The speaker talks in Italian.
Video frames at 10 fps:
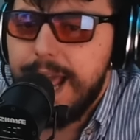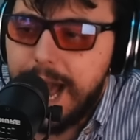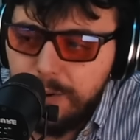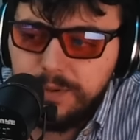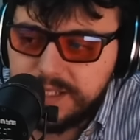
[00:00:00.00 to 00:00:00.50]
e
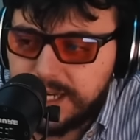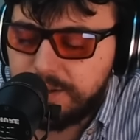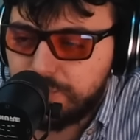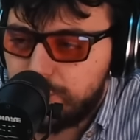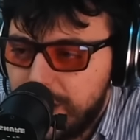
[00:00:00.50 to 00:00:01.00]
ha un
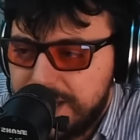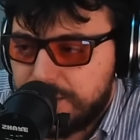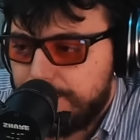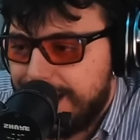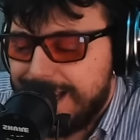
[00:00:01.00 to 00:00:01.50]
discreto
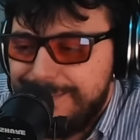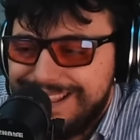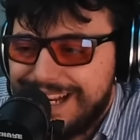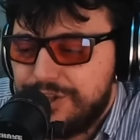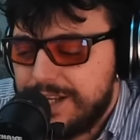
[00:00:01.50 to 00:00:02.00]
successo perché
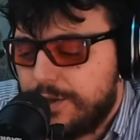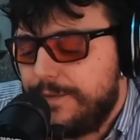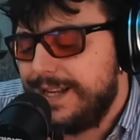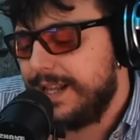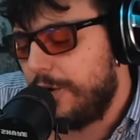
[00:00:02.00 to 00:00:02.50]
chiaramente la gente lo
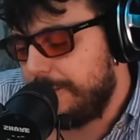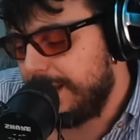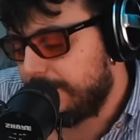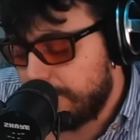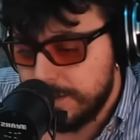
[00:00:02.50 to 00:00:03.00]
vede da
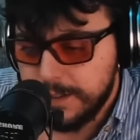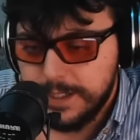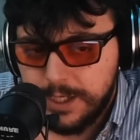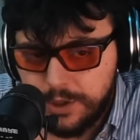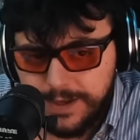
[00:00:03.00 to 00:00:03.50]
Omiatol
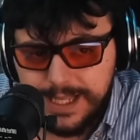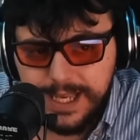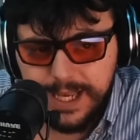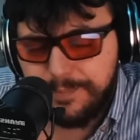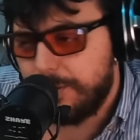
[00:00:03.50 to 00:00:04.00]
lo
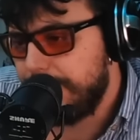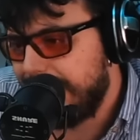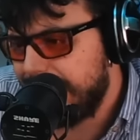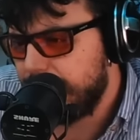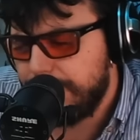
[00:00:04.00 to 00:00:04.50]
vede poi
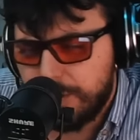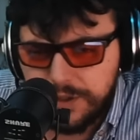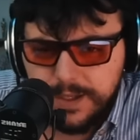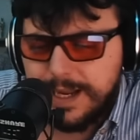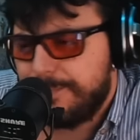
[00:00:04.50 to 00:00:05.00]
magari non mi
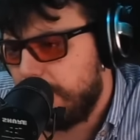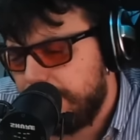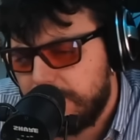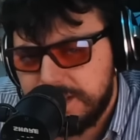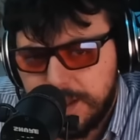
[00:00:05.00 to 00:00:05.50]
ricordo
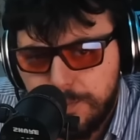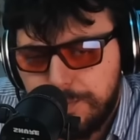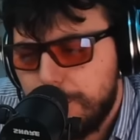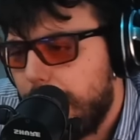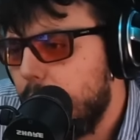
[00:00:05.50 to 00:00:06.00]
Gabrone forse è stato un
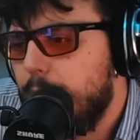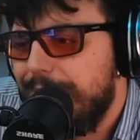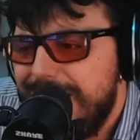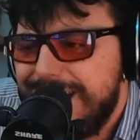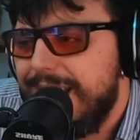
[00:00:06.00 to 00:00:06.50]
po' dopo comunque
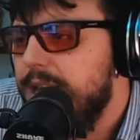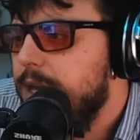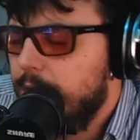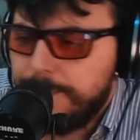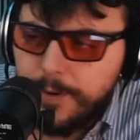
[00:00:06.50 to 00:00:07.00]
vede
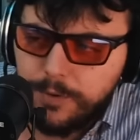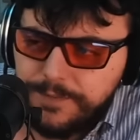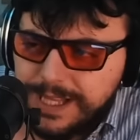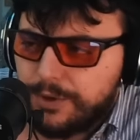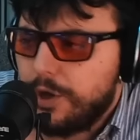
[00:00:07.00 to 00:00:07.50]
l'ho
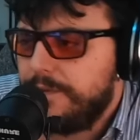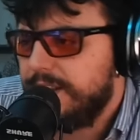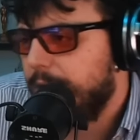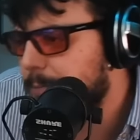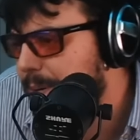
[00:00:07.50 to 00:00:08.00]
invitato io l'ho
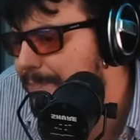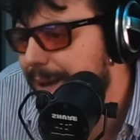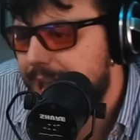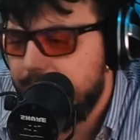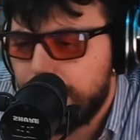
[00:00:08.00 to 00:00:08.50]
invitato il
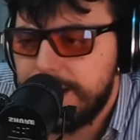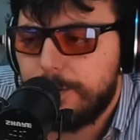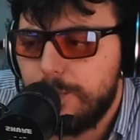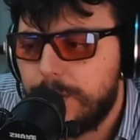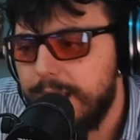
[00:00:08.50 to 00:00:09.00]
Pippega quindi
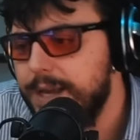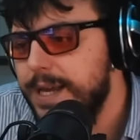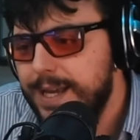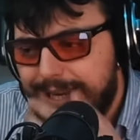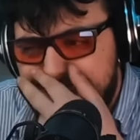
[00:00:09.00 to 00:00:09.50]
comunque
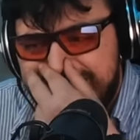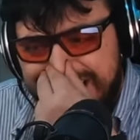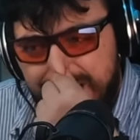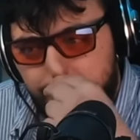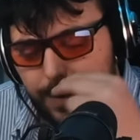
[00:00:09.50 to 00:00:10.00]
chi
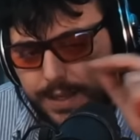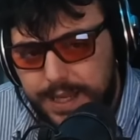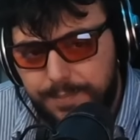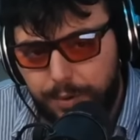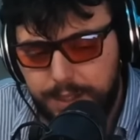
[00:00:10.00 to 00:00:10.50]
segue quel
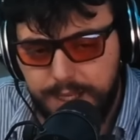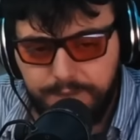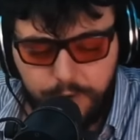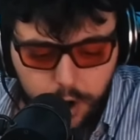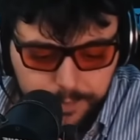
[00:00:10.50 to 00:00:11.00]
tipo di
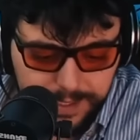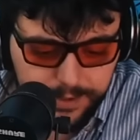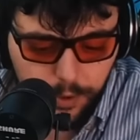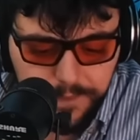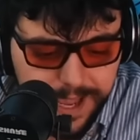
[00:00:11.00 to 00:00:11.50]

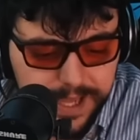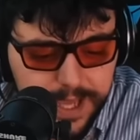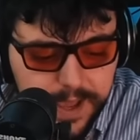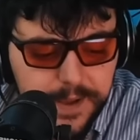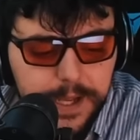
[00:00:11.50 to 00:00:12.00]
format lo
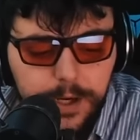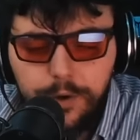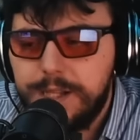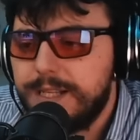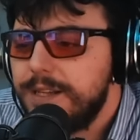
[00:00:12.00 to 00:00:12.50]
vede lo
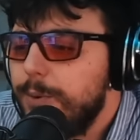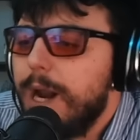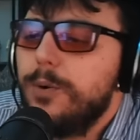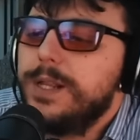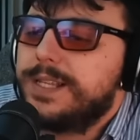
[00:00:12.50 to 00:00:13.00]
inizia a
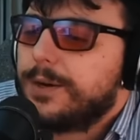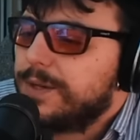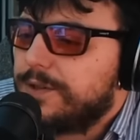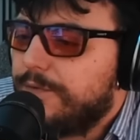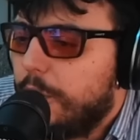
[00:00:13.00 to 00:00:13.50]
seguire e lui inizia
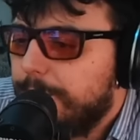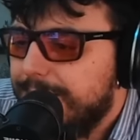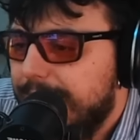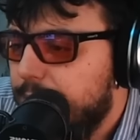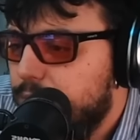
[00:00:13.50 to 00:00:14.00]
questo
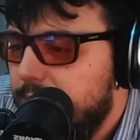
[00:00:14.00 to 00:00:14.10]
format delle due